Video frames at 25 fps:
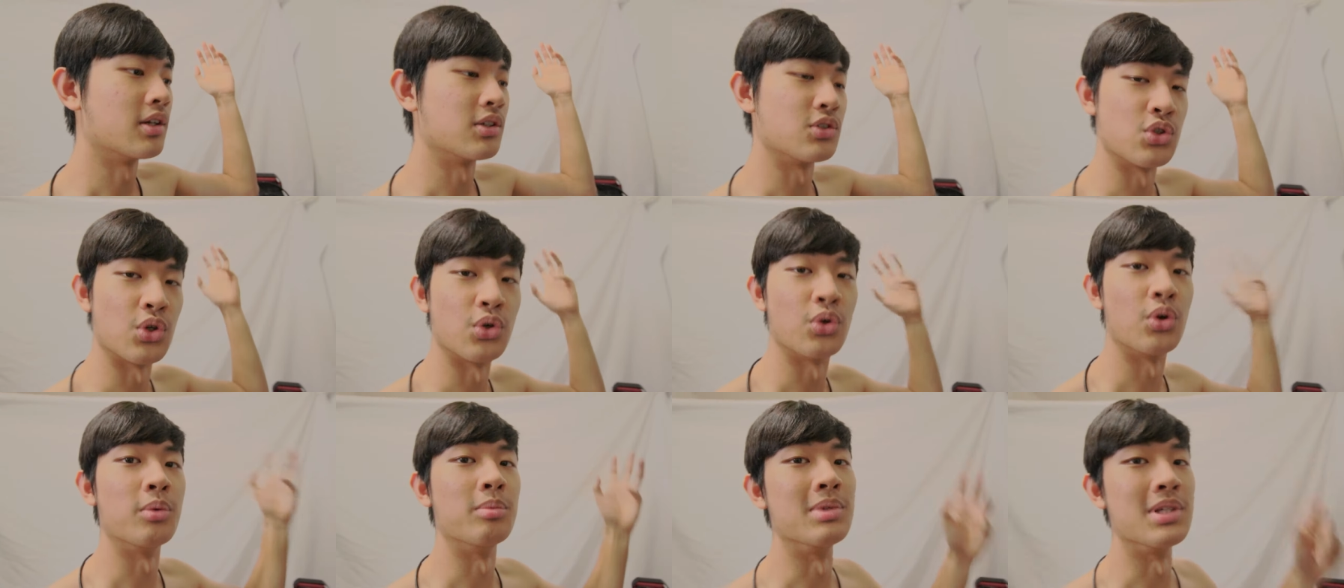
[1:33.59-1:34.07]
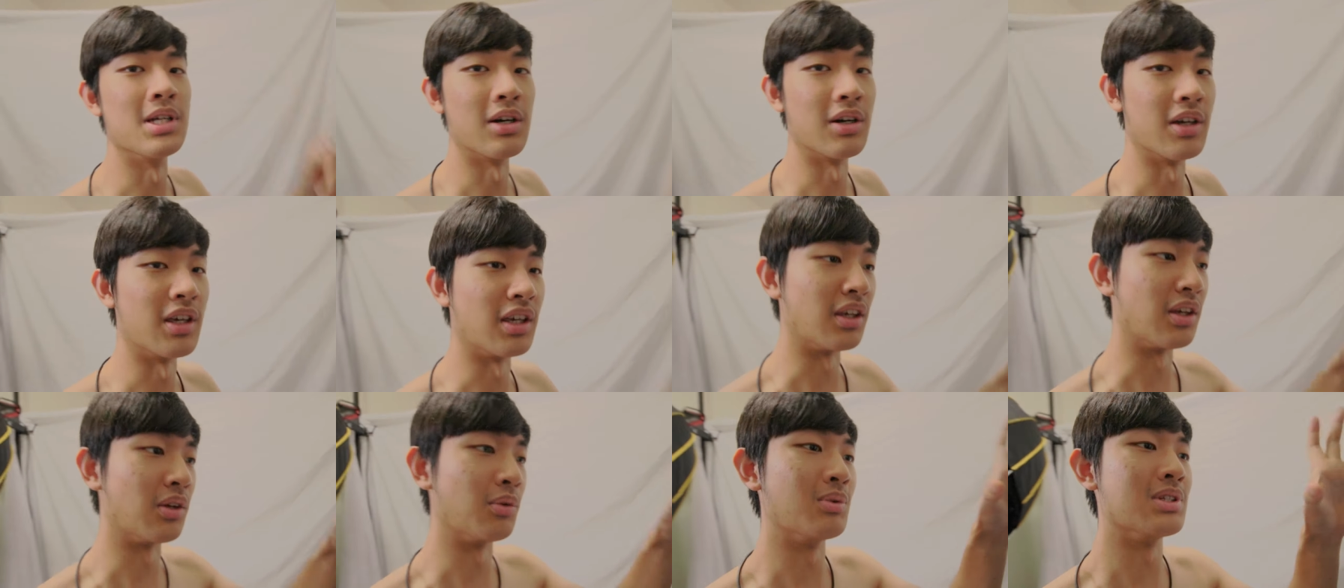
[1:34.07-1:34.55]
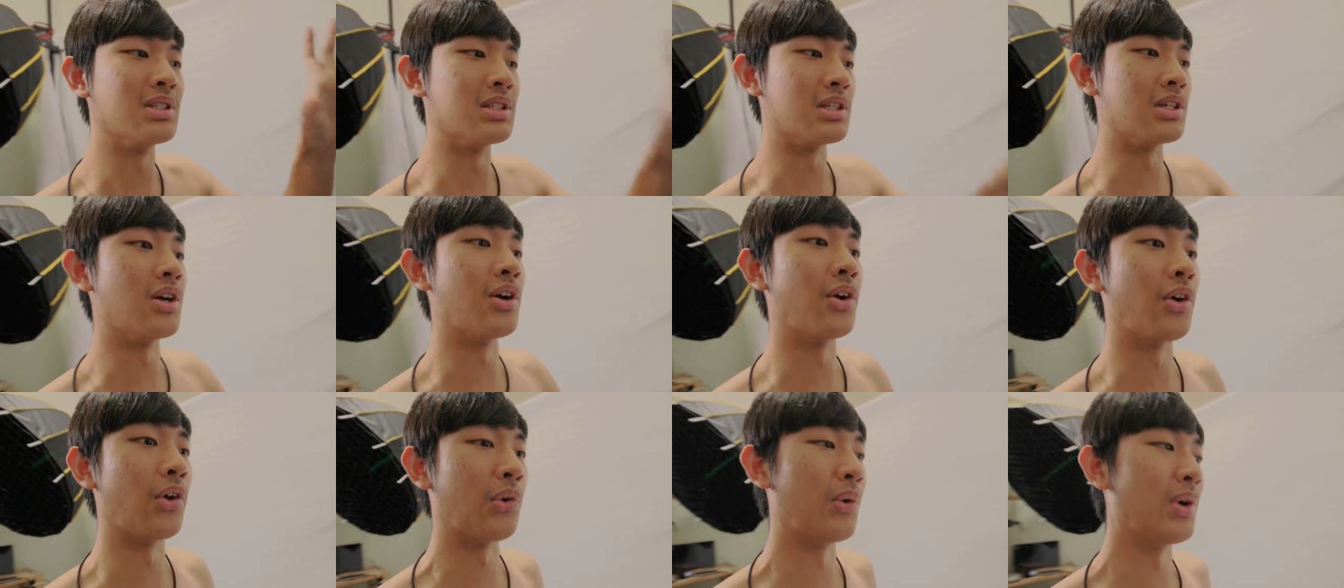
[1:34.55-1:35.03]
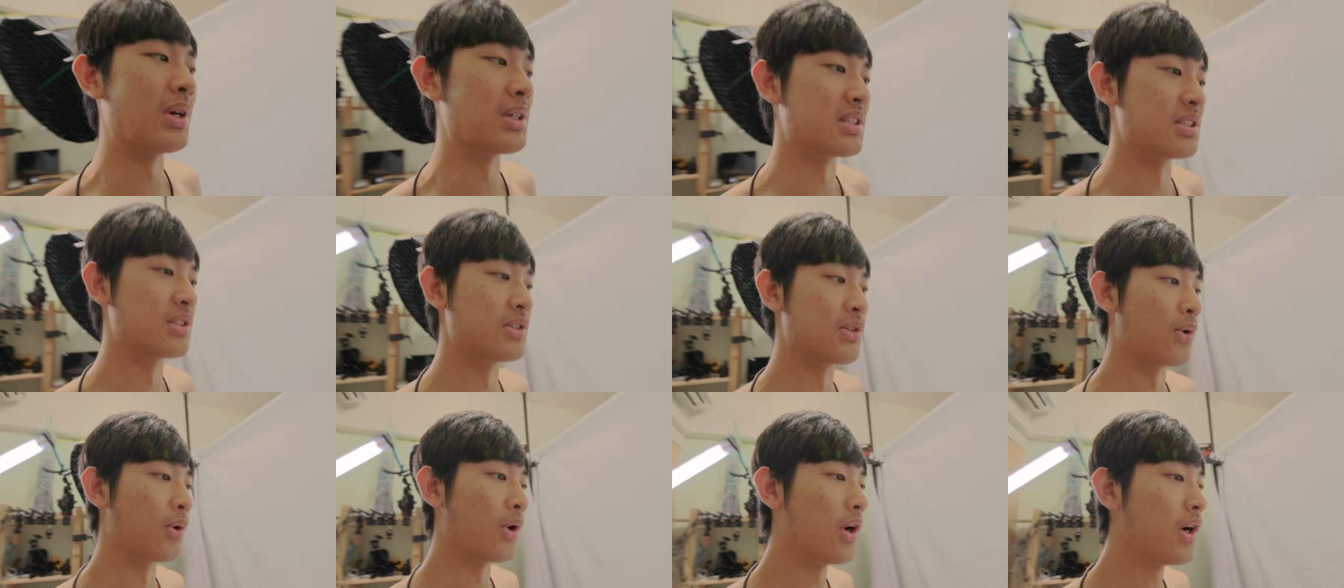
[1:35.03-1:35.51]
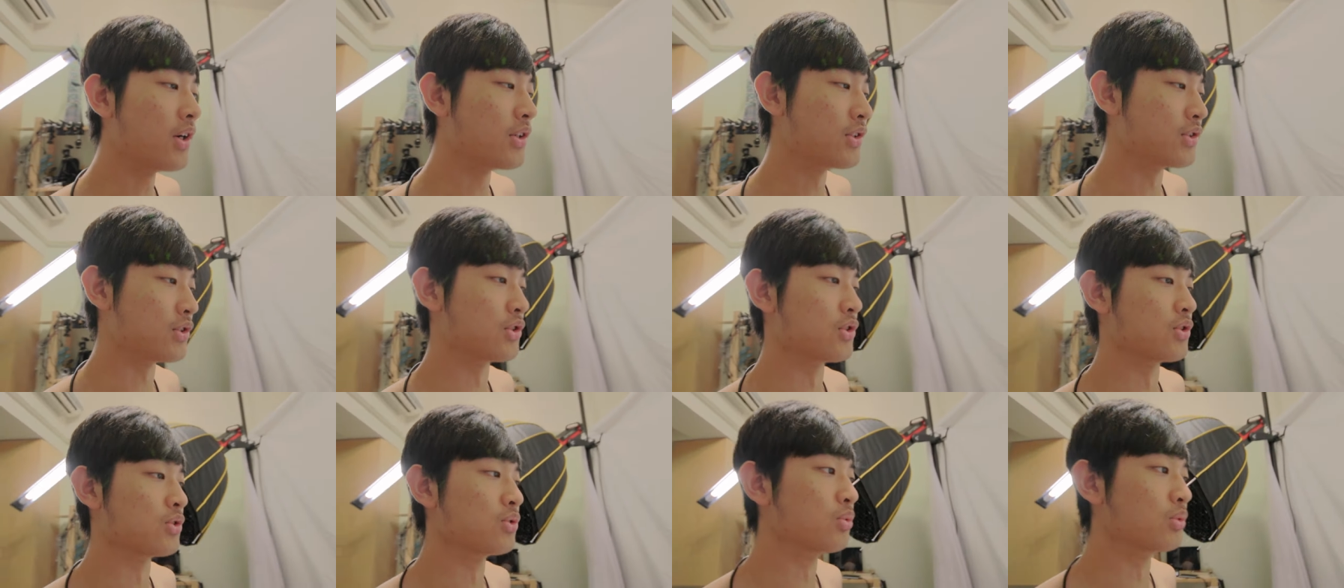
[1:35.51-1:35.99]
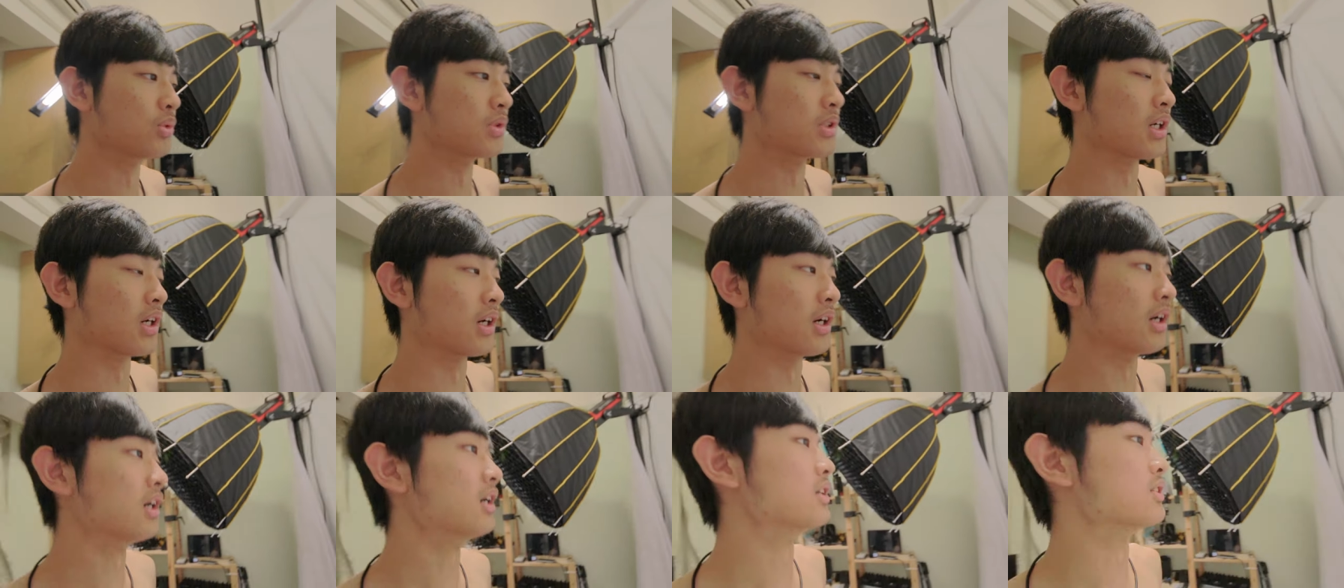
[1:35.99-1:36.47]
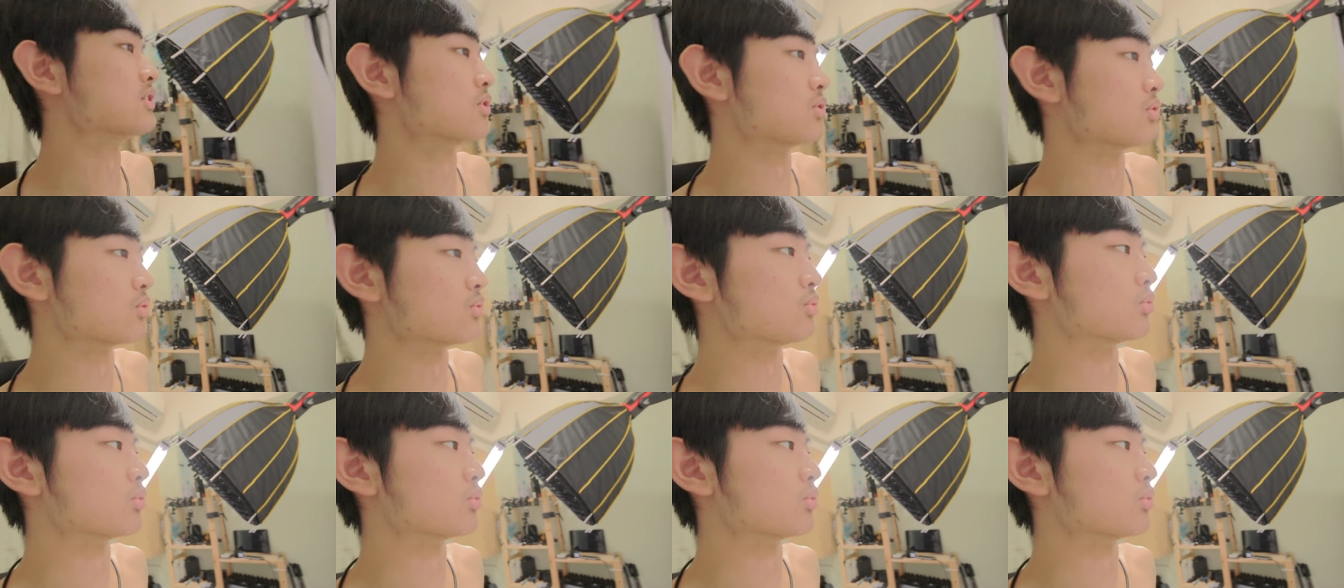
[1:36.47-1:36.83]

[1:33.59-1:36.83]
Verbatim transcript: 就会比较硬，因为 C R U S 只有二十五乘二十五